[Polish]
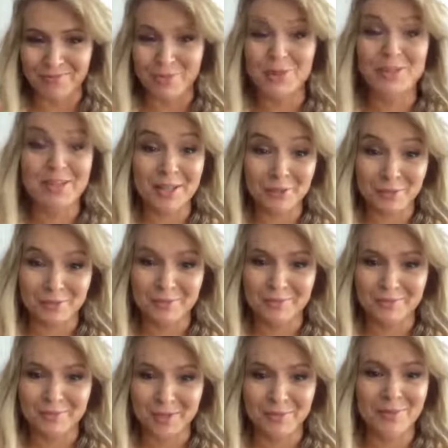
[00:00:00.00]
postanów
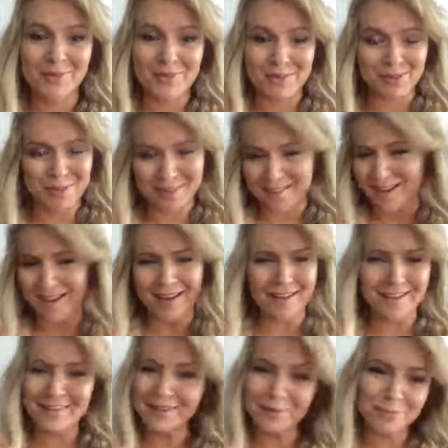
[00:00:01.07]
i powiedz sobie:
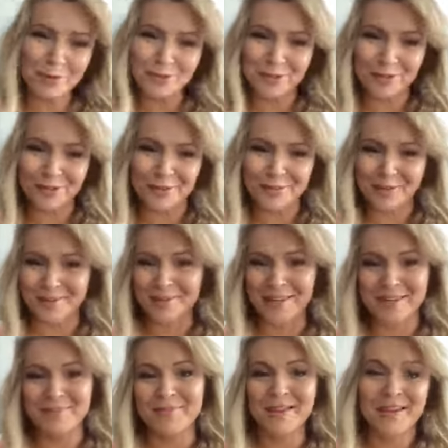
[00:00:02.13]
tak, idę po to,
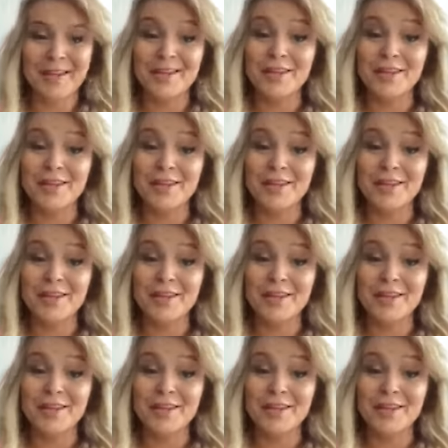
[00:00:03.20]
prawda?